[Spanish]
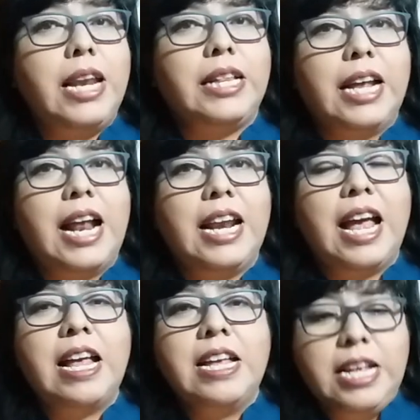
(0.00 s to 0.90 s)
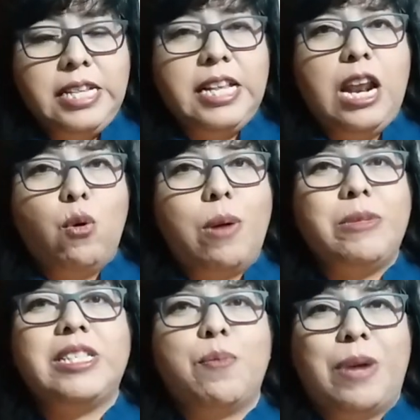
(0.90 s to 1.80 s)
Literaria de la UAM
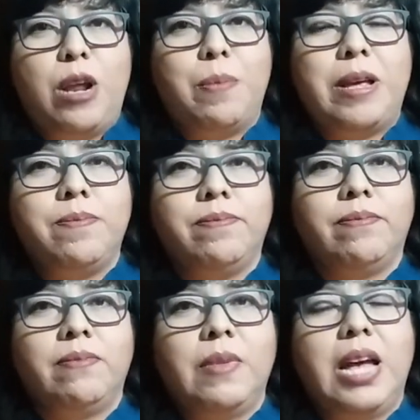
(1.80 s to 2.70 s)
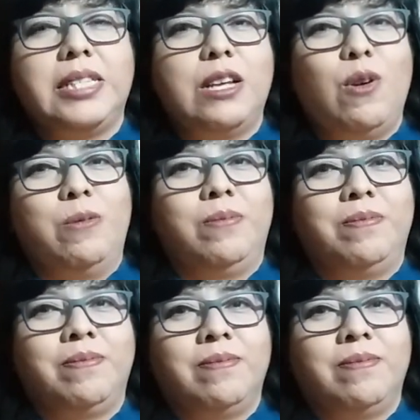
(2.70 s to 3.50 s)
palapa Hasta luego.